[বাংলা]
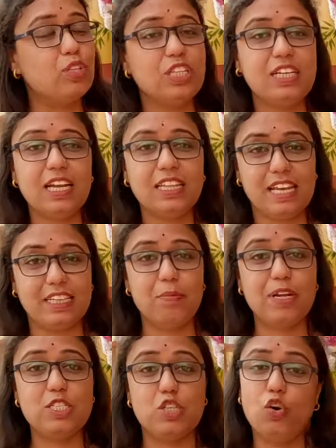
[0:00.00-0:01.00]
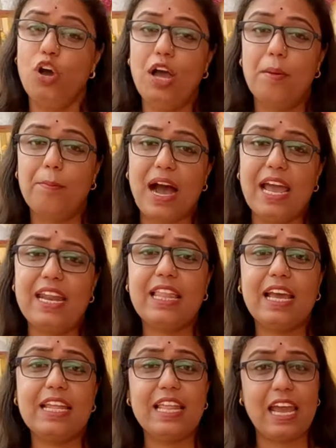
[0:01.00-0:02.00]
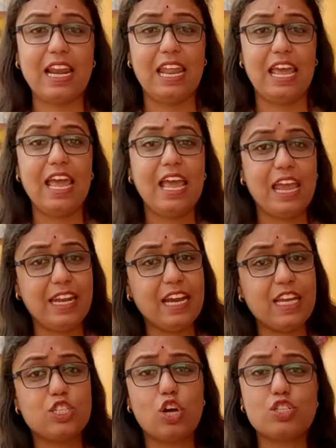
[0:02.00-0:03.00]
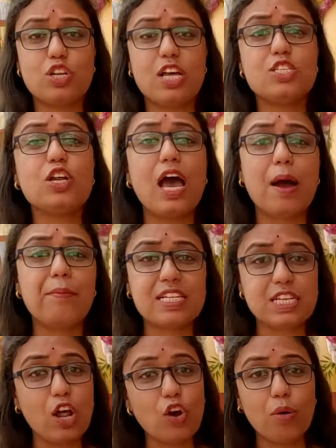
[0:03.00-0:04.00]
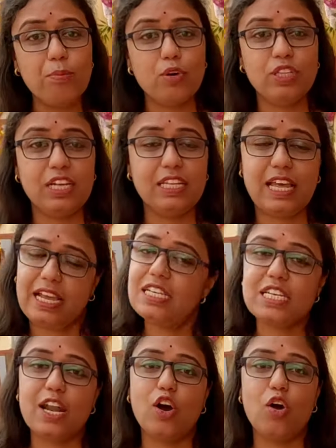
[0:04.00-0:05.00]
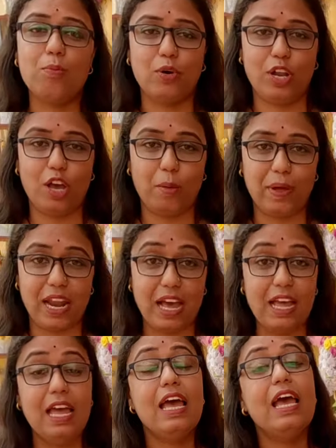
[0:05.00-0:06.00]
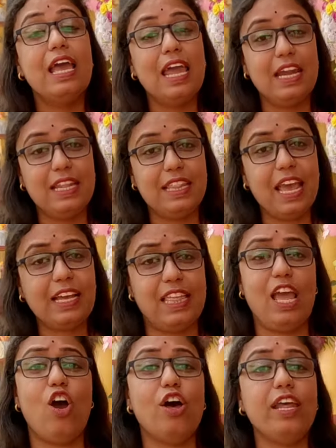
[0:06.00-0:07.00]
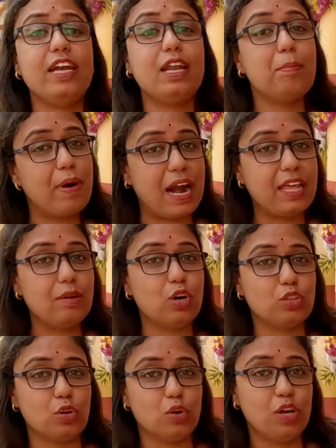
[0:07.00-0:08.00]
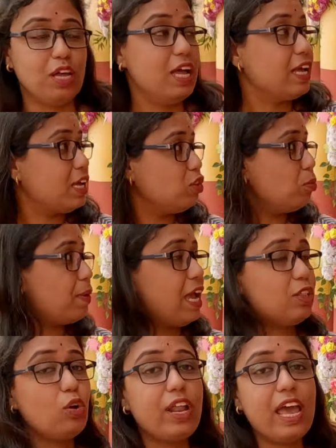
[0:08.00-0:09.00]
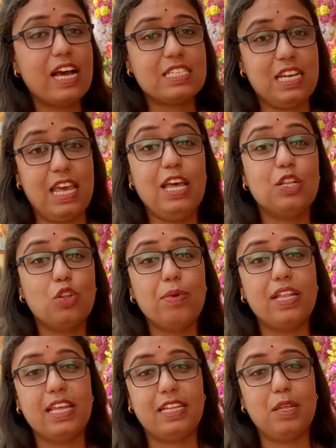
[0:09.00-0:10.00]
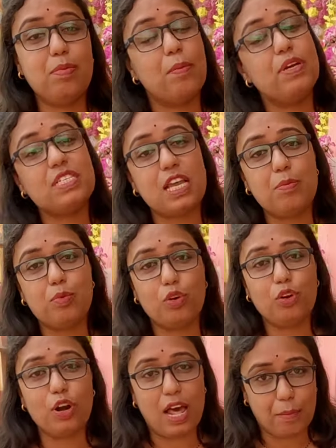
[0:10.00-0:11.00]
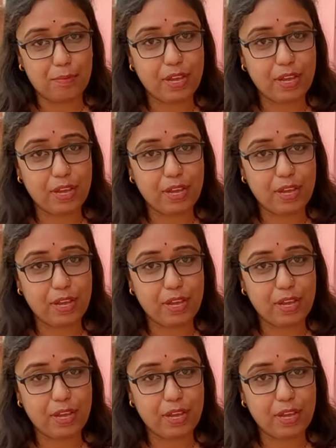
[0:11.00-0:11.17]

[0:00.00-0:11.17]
মন্দিরটা দেখতে পাচ্ছ বাইরে থেকে দেখলে এটাকে সচরাচর আমরা যেরকম মন্দির দেখি সেরকম মনে হবে না এটি দেখতে অনেকটা বাড়ির মতো কিন্তু ভেতরে আসলে তোমরা দেখতে পাবে সেই পুরনো রাম